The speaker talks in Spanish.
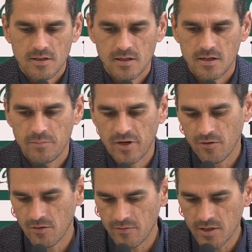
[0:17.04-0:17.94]
en el
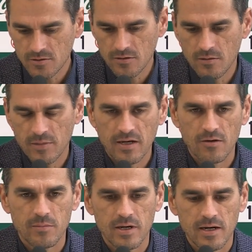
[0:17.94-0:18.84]
periodo abierto del
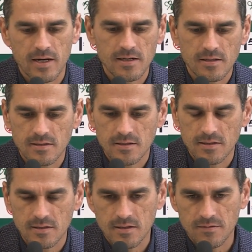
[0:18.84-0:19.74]
mercado invernal.
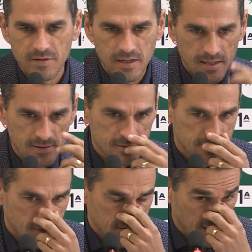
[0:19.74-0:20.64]
Eh, al final
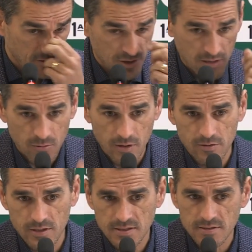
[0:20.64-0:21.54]
han, salido seis
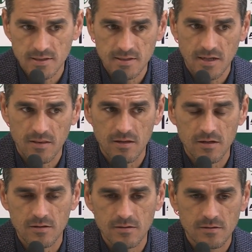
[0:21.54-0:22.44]
jugadores, entran
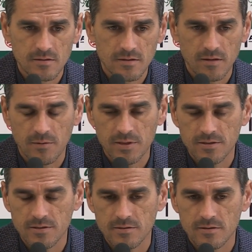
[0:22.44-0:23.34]
cinco de
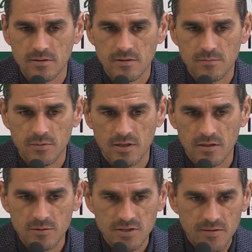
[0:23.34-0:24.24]
momento, porque
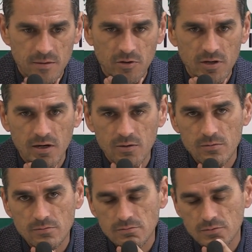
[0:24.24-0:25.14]
como sabéis hemos dejado
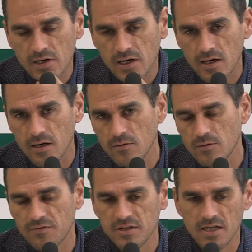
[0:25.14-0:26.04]
una,
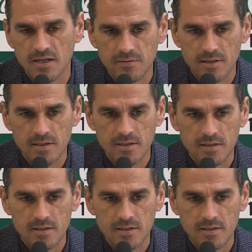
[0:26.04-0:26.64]
ficha libre.